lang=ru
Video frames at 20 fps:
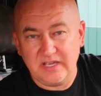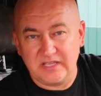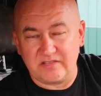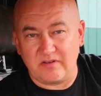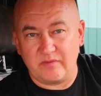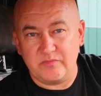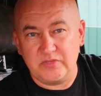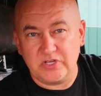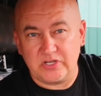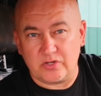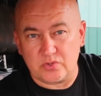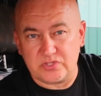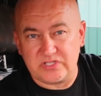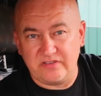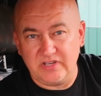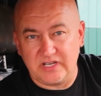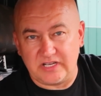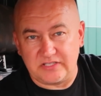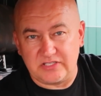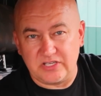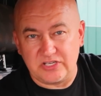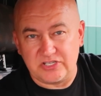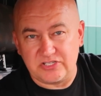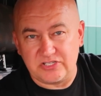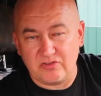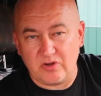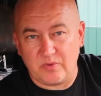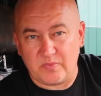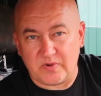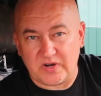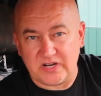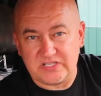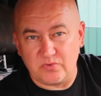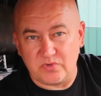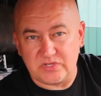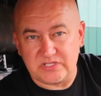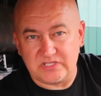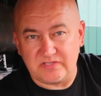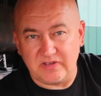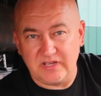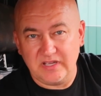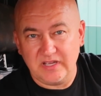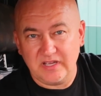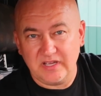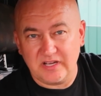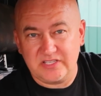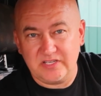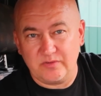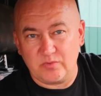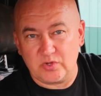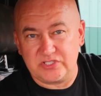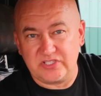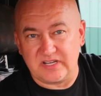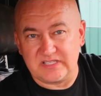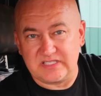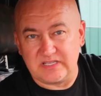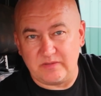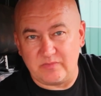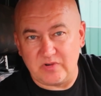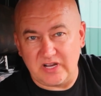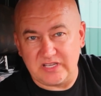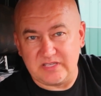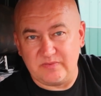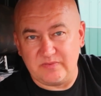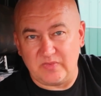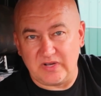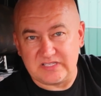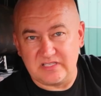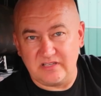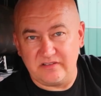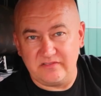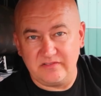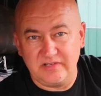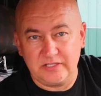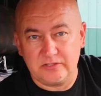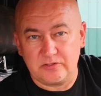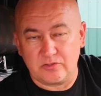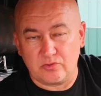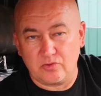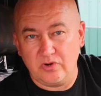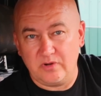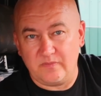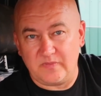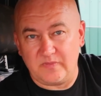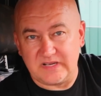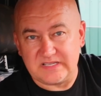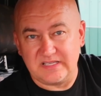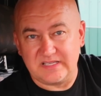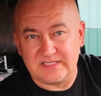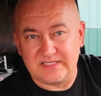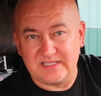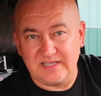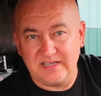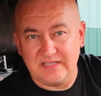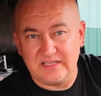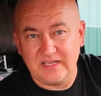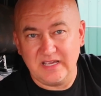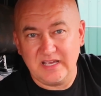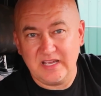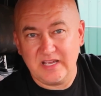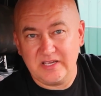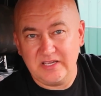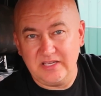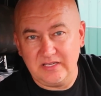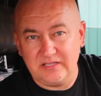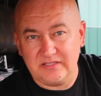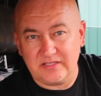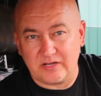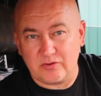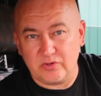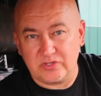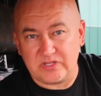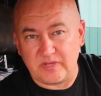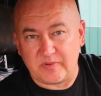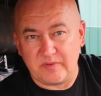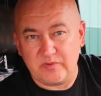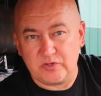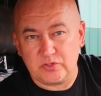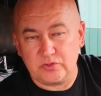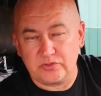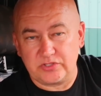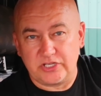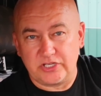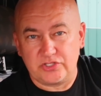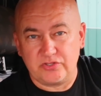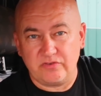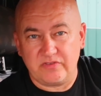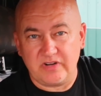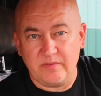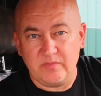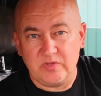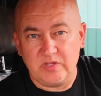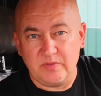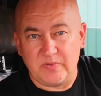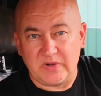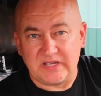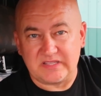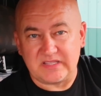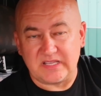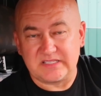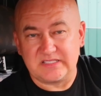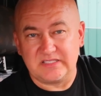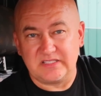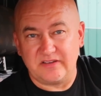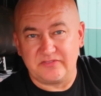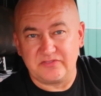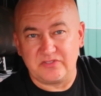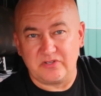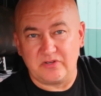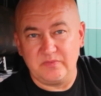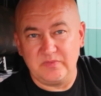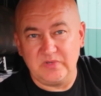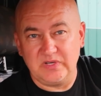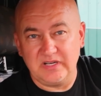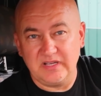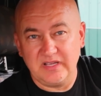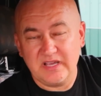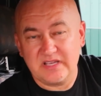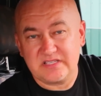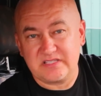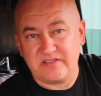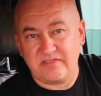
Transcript: Это вам не грузовик отечественного производства, где можно разобрать, масло вылить, другое масло залить и на какой-то промежуток еще времени покататься на автомобиле.